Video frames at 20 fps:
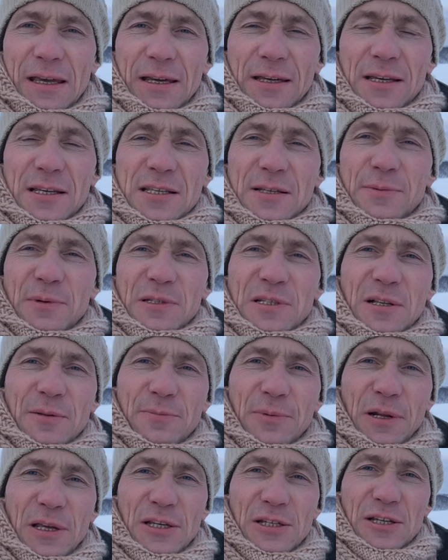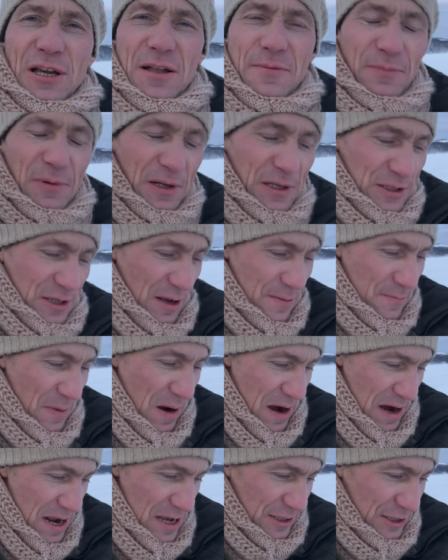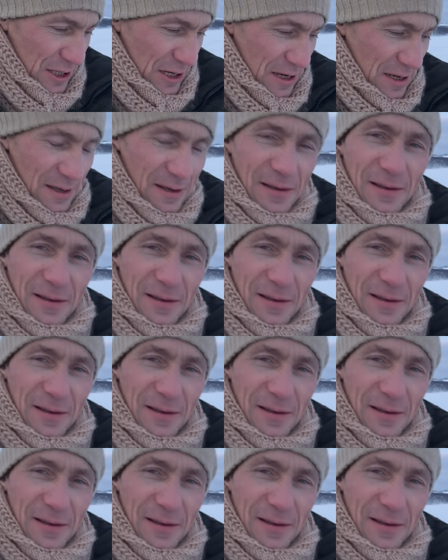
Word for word: Есть смысл приезжать, приезжать пораньше.